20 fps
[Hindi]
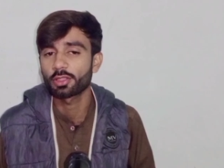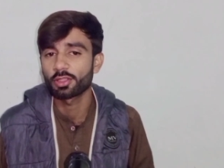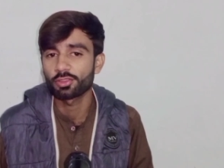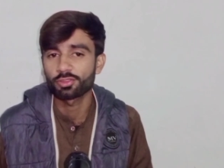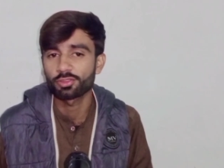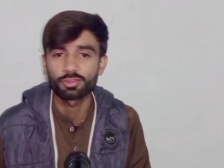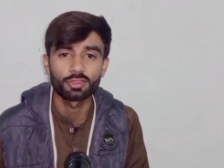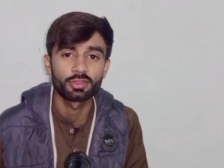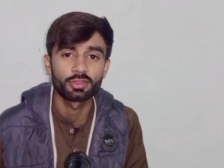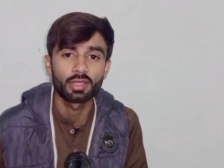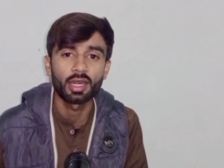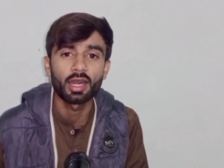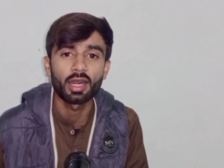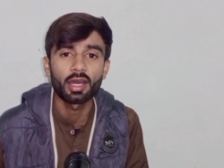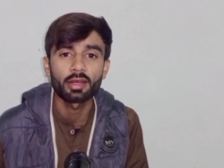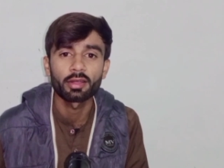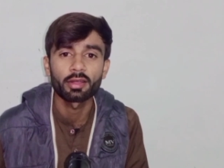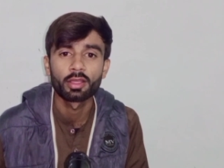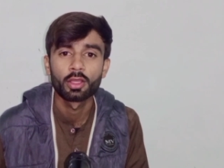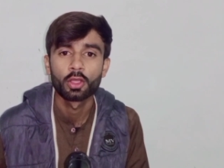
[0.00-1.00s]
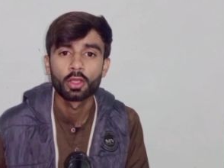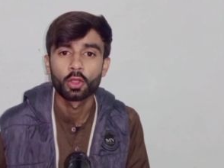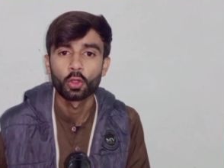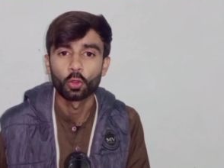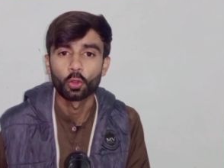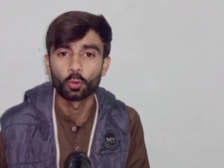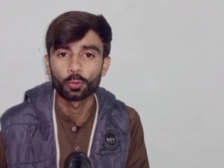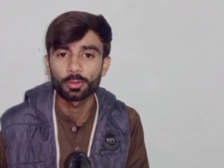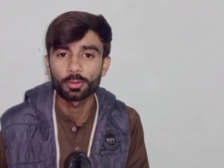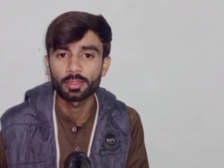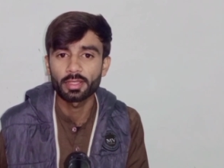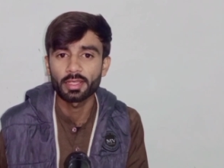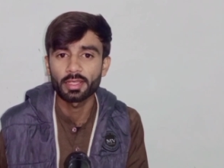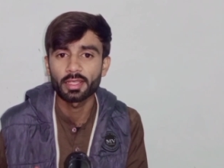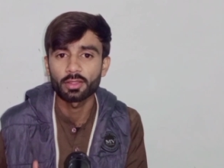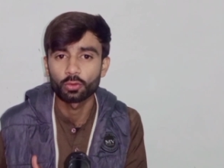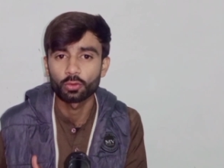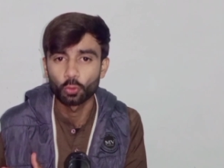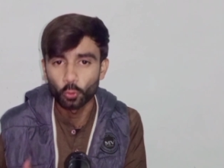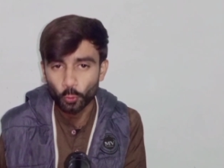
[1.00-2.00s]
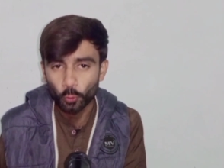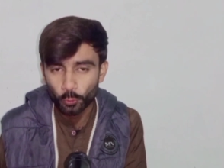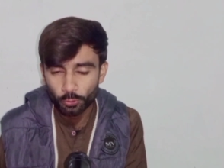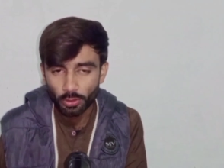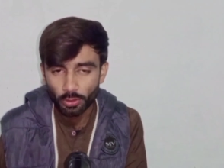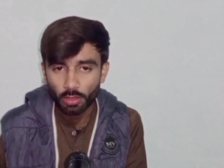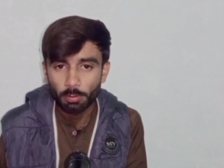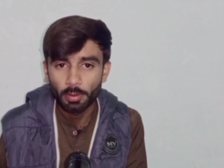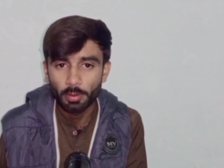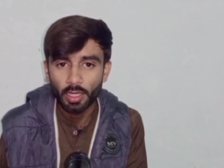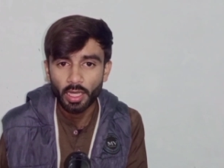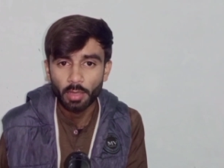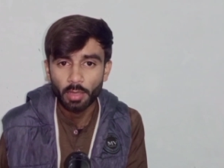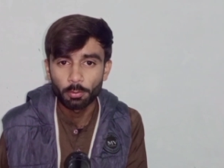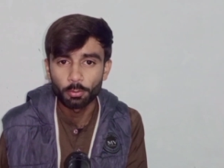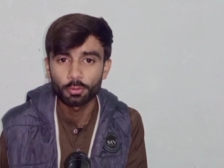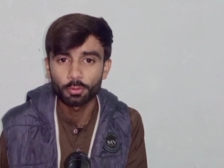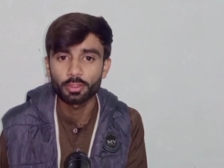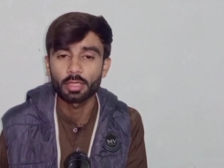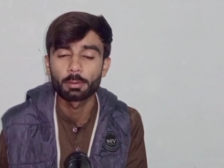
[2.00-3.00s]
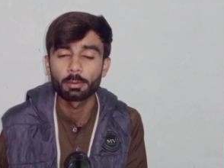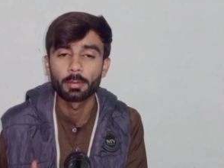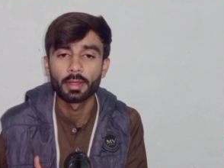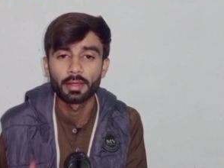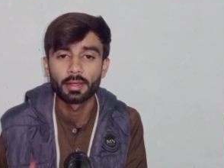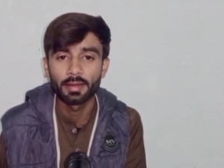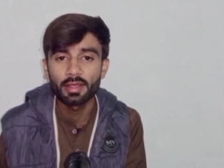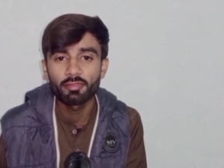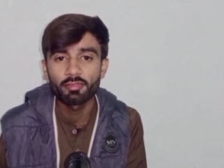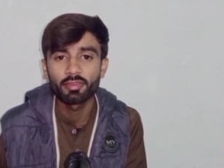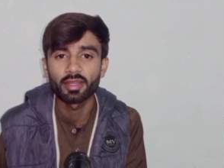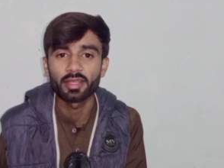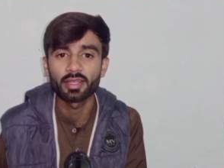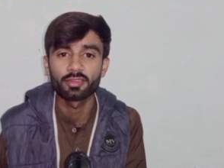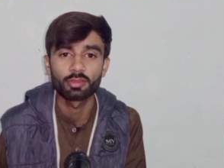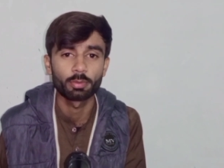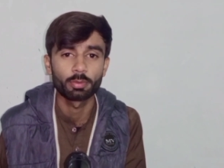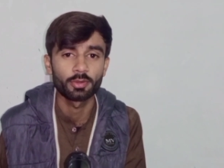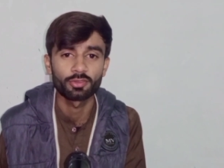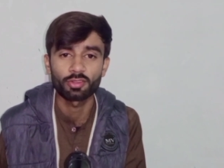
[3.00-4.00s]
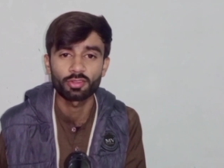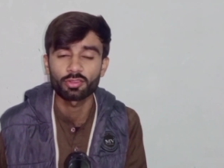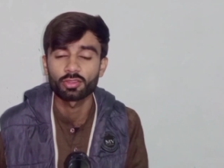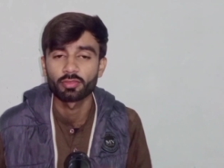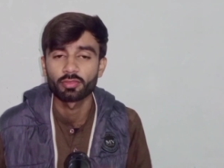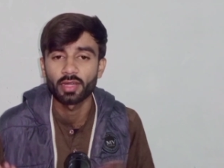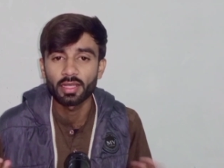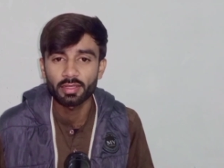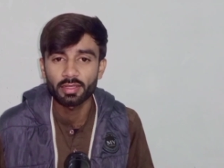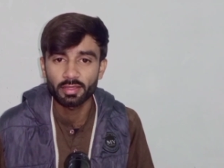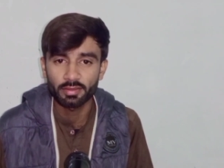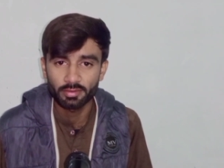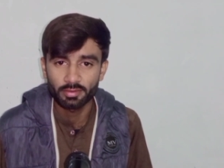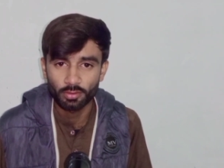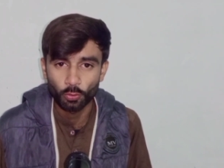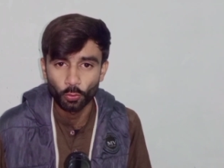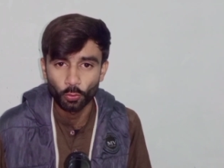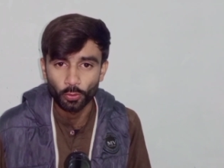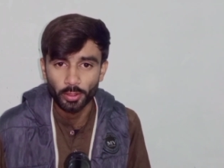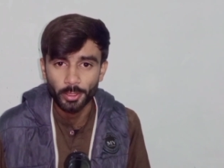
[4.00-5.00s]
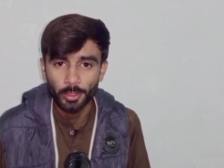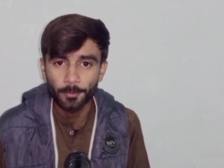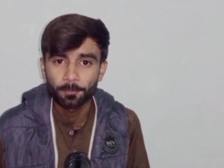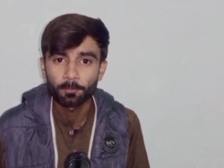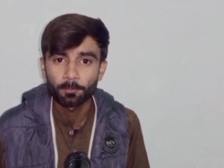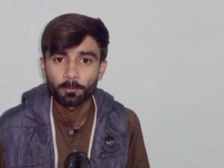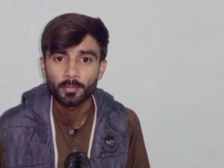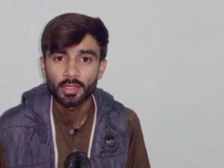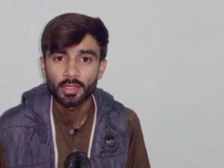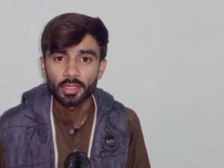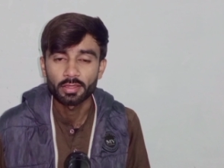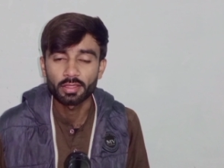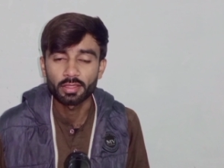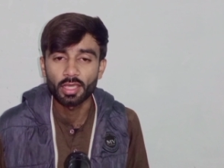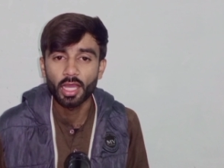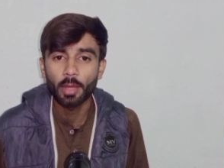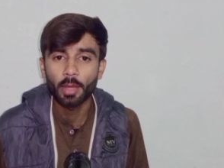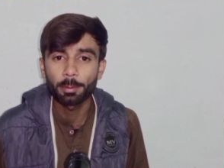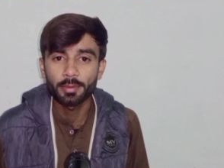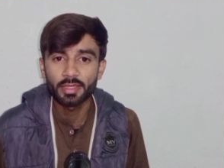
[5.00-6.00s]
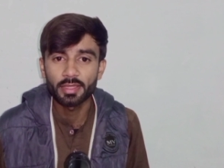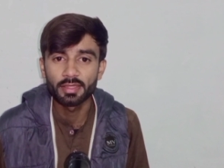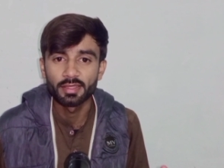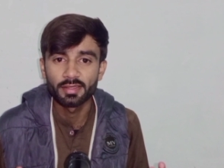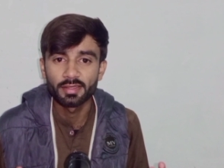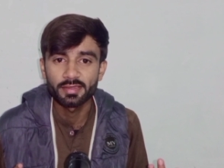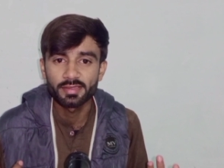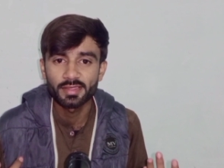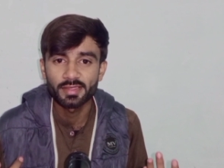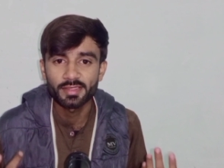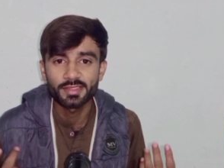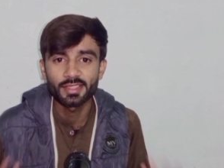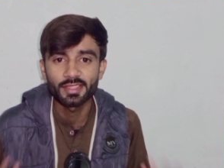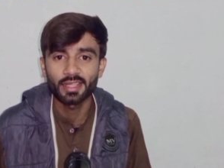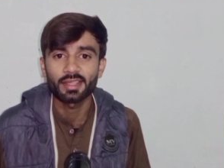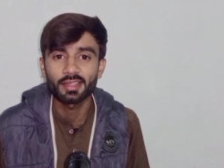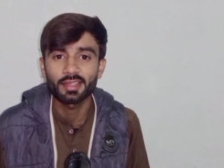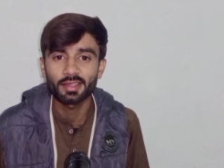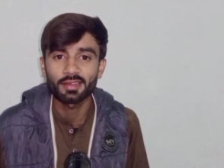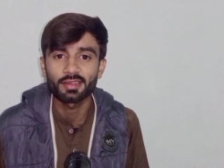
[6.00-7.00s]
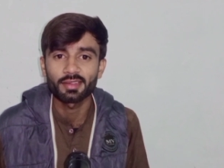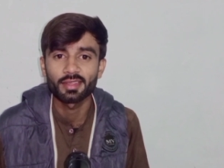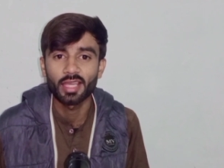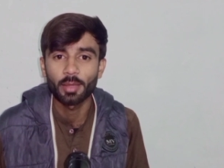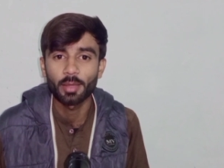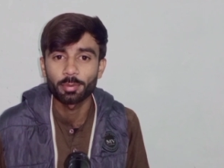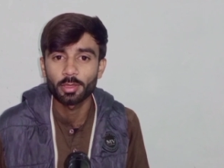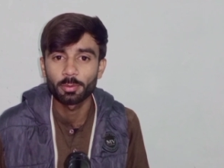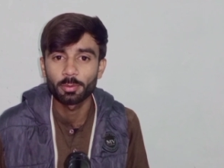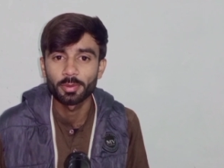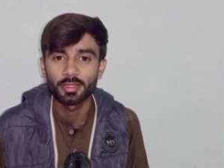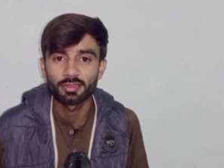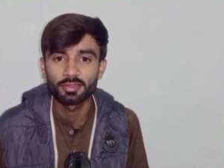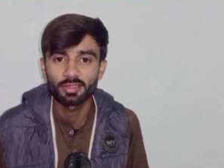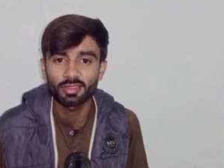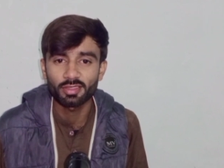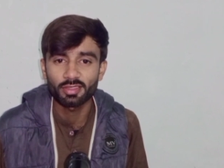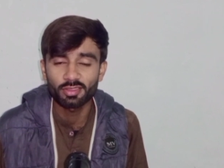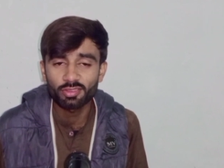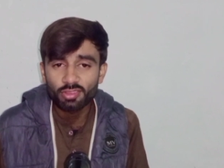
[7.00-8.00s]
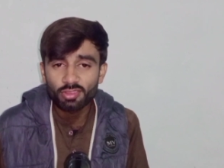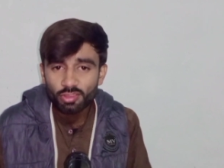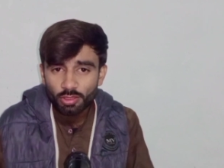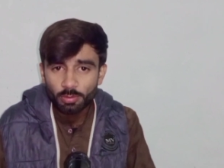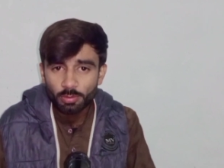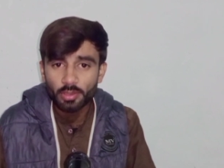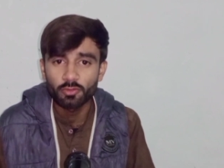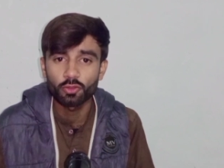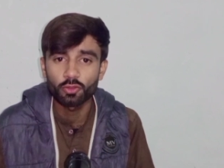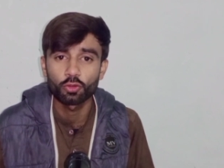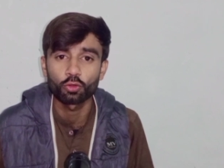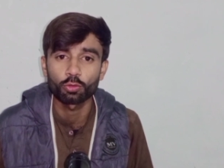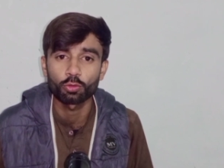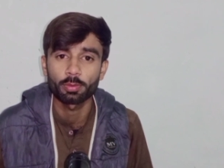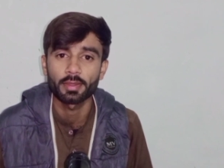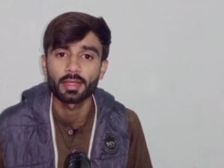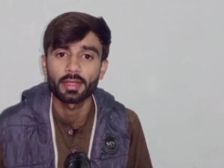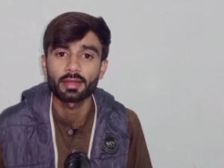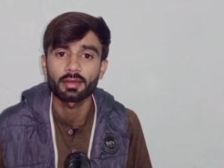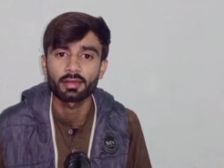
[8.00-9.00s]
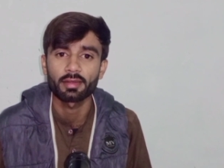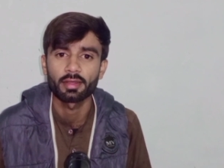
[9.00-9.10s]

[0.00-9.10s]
उनके रिश्तेदार उनके दोस्त अहबाब उनके मोहल्ले वाले जब इनसे सवाल करते होंगे कि आपकी लड़कियां क्या कर रही हैं आपकी बेटियां किस किस्म की वीडियोस बना